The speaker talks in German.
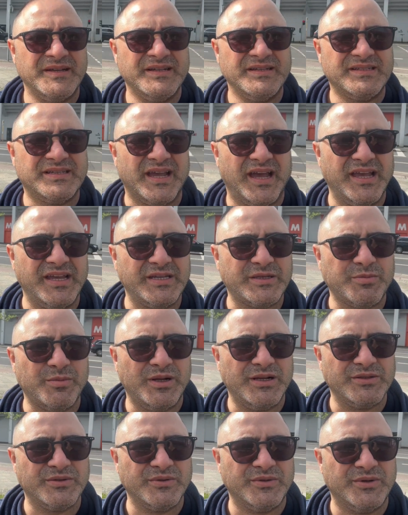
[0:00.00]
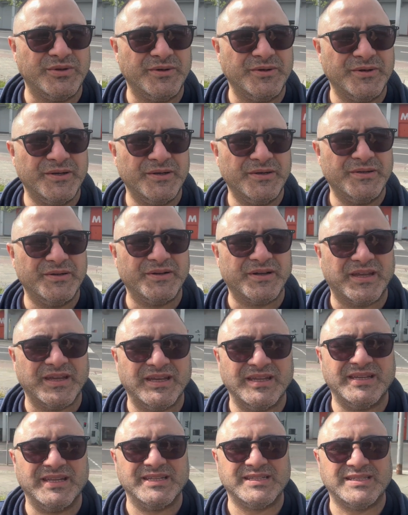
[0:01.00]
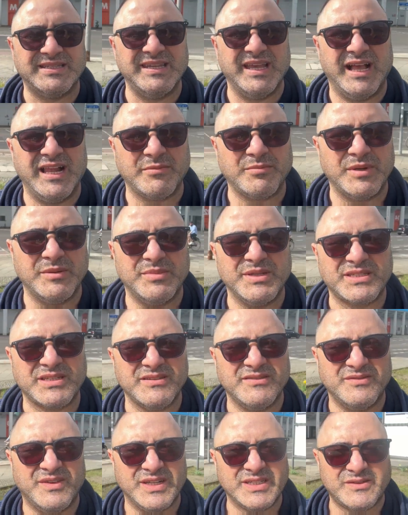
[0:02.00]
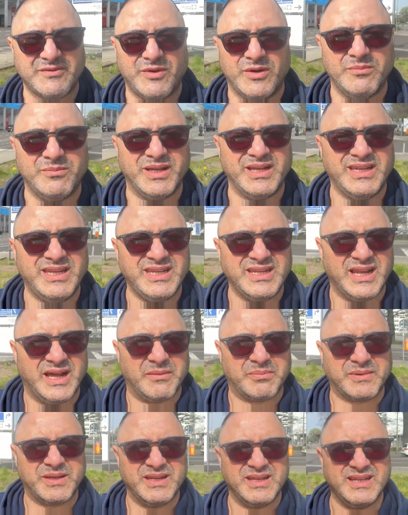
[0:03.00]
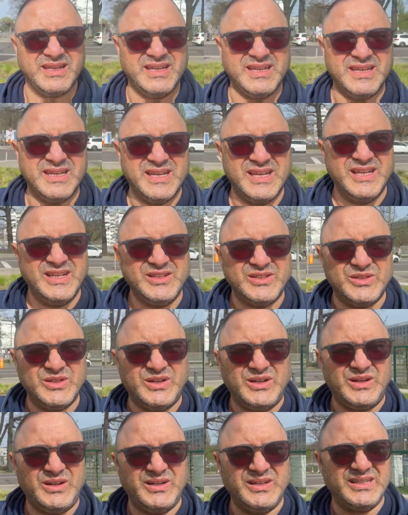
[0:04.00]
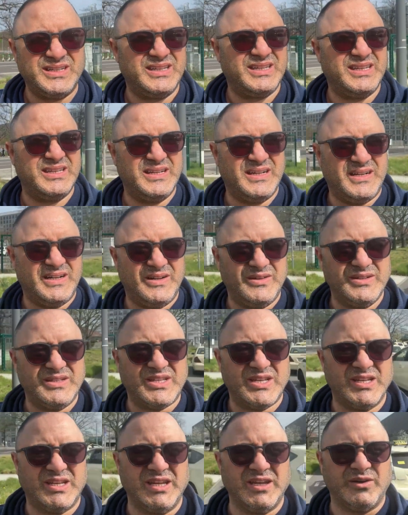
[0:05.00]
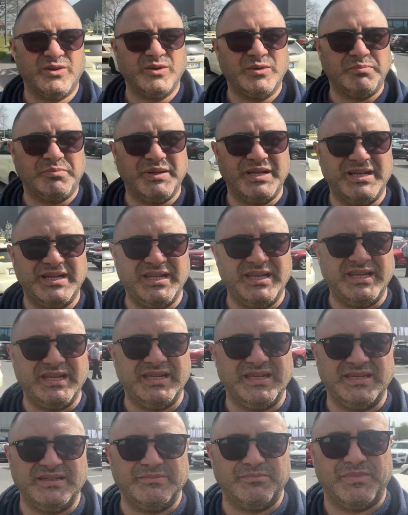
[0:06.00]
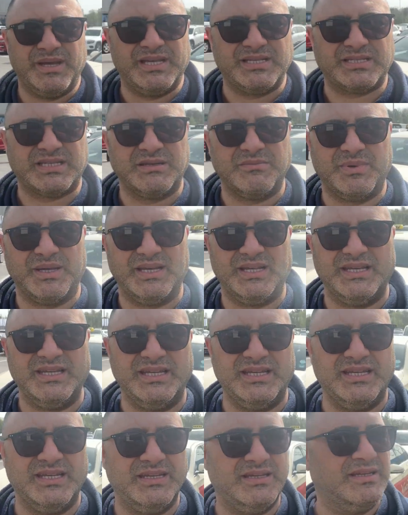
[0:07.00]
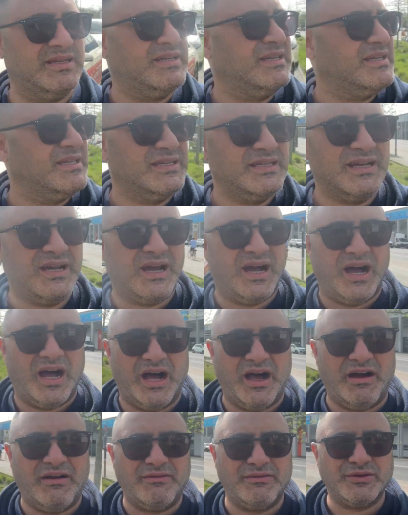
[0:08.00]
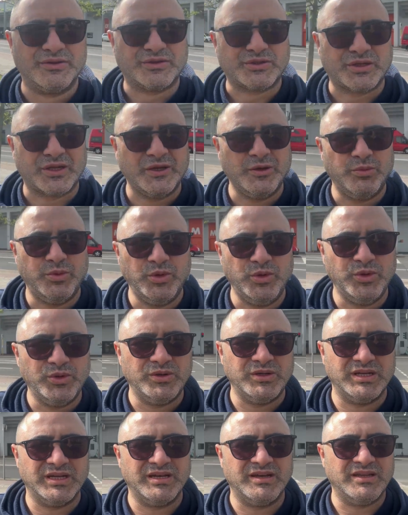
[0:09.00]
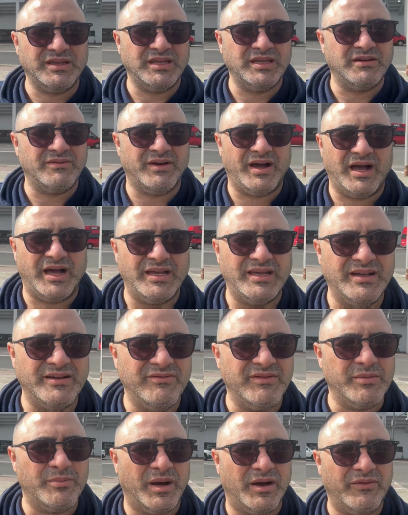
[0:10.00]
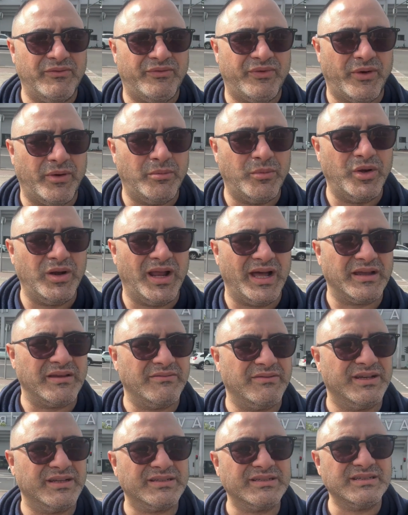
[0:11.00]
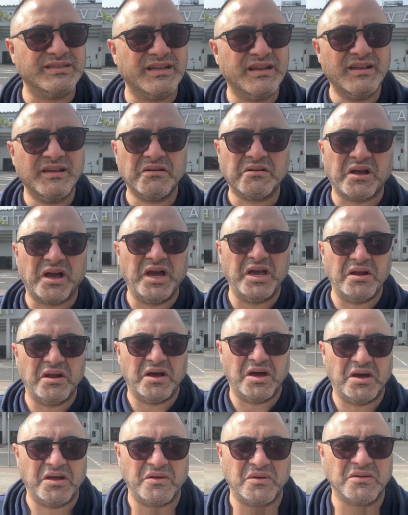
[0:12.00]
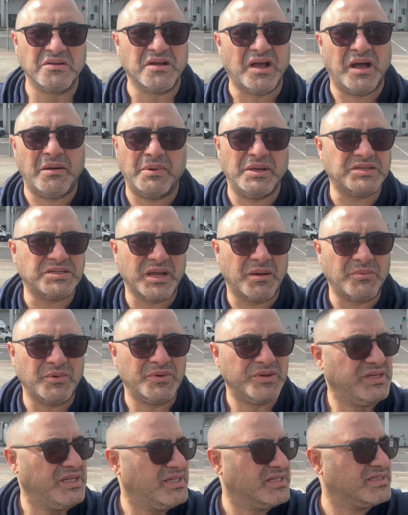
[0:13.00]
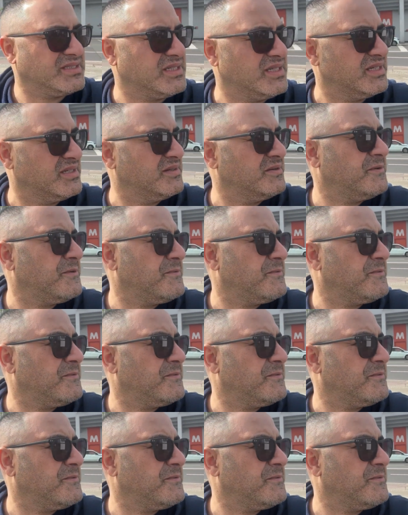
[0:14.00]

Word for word: zeige ich mal so, okay, dass ihr halt mal ein bisschen was von Berlin habt. Ne? So, genau, City Cup Berlin, Messe Berlin, Avus Tribüne, hier war irgendwie mal ein Formular gewesen. Keine Ahnung, aber ich habe noch nie gesehen.